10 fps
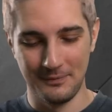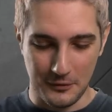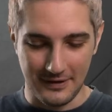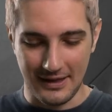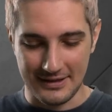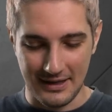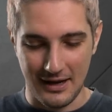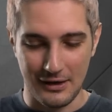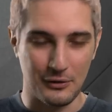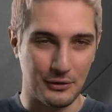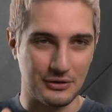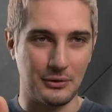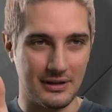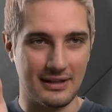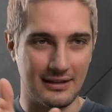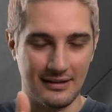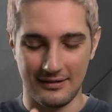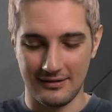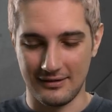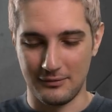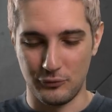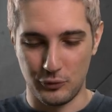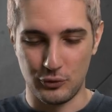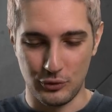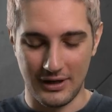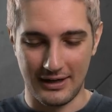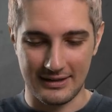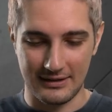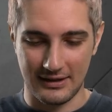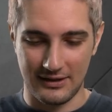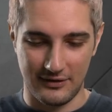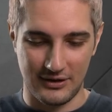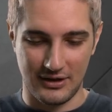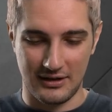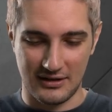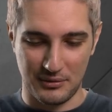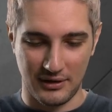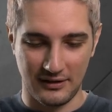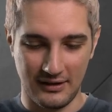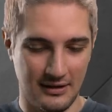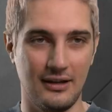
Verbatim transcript: Kurve dersi herhalde işte o iki e, düzlüğün arasındaki iki viraj aynı zamanda.